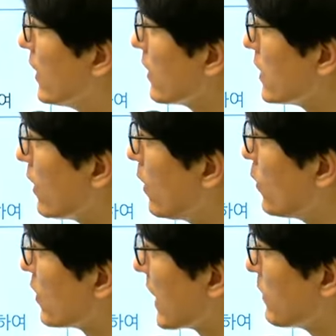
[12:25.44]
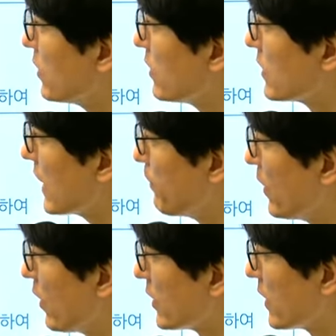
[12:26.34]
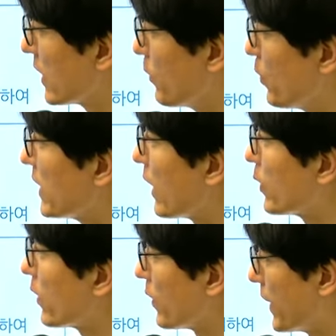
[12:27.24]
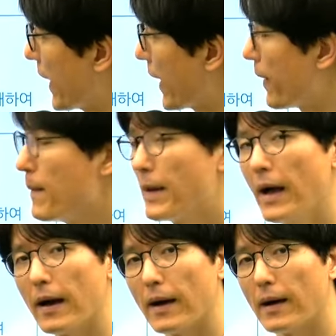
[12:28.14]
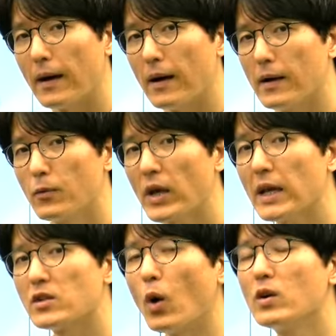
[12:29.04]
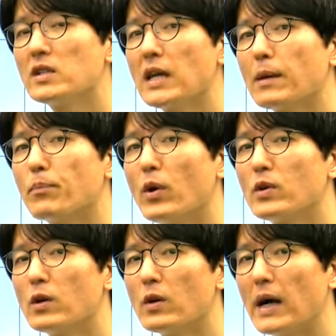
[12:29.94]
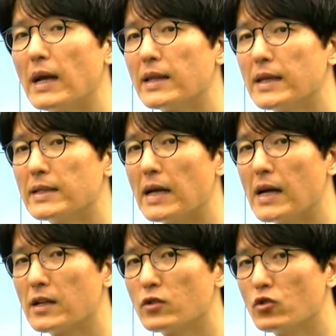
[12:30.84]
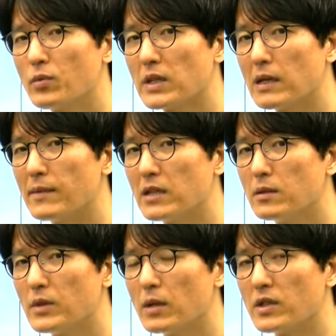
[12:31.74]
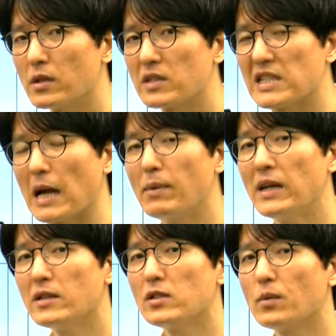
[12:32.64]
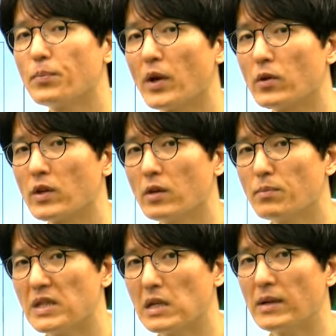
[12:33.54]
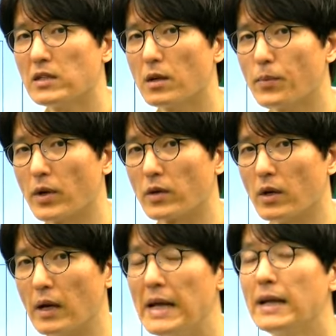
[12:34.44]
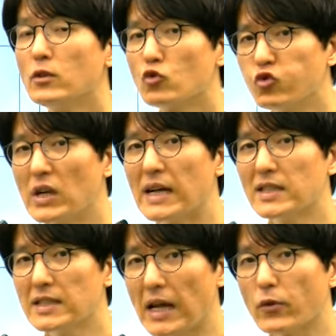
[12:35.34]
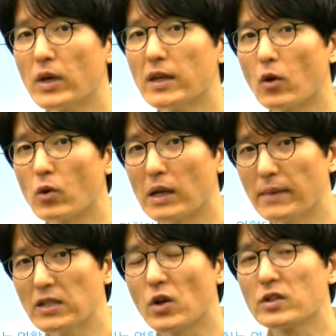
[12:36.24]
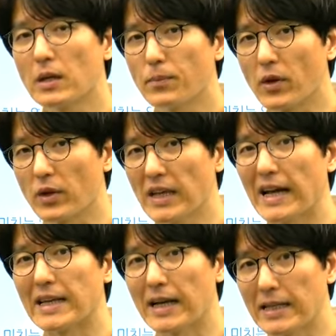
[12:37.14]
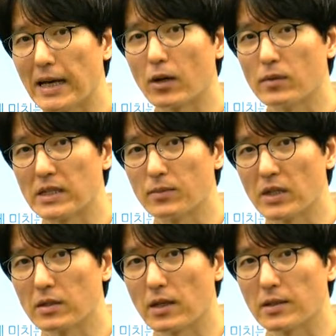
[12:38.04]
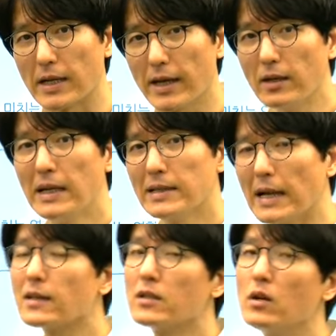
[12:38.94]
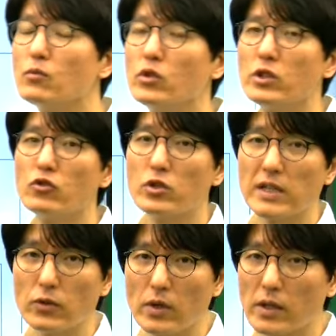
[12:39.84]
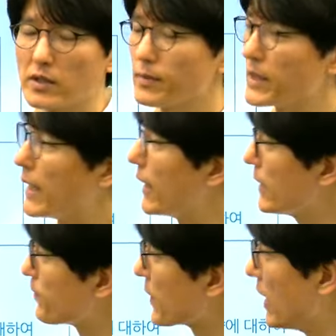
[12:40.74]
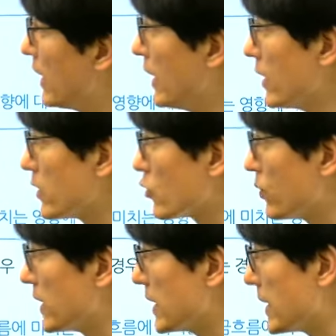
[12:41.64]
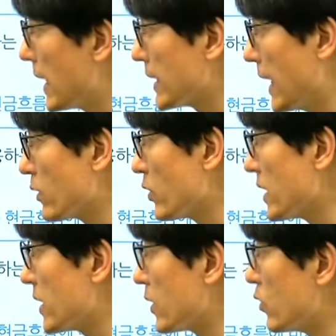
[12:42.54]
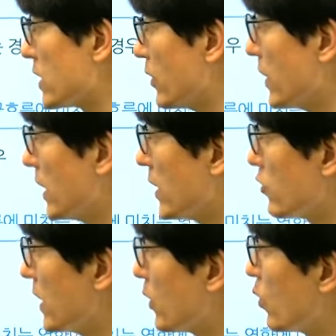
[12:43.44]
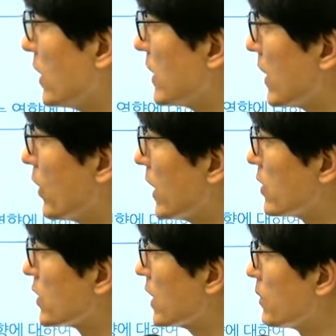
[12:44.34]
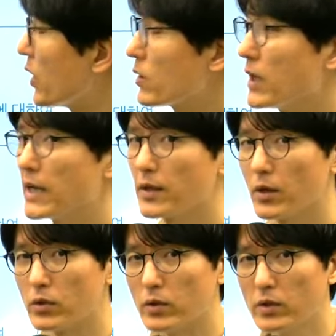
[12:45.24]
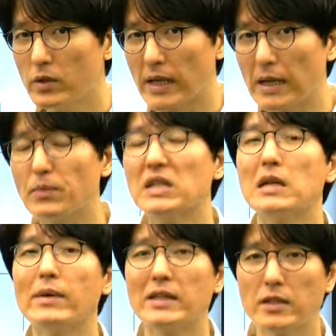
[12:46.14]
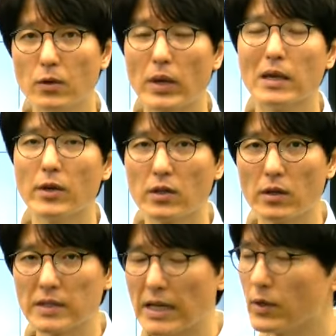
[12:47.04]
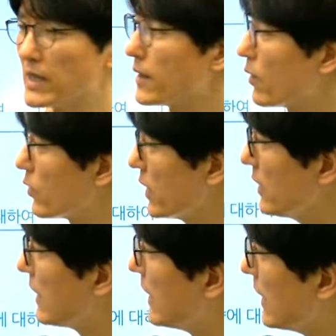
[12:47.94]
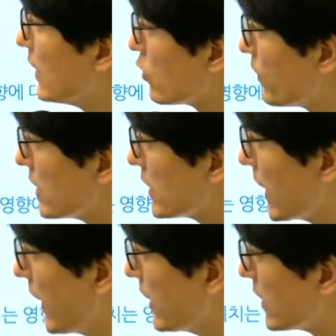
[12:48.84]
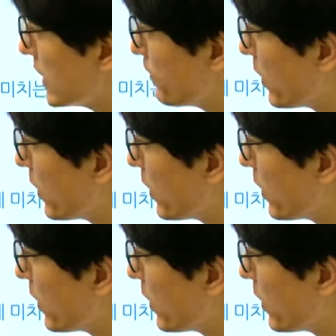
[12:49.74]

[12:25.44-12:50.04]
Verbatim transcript: 그러니까 이거 뭐 답은 삼 번 이렇게 뽑혀 나오는 건데 아, 회계 정책 변경과 관련된 사항을 수업 시간에 말씀드리면서 자발적 변경, 비자발적 변경 두 가지 사유의 경우에만 정책 변경이 가능하다라고 말씀드렸었잖아요. 딱 그걸 묻는 출제 유형이었습니다. 그래서 두 번째 사항이 한국채택 국제회계 기준의 요구에 따라 회계 정책을 변경하는 경우 얘가 비자발적 회계 변경 사유가 되는 거고요. 두 번째 디귿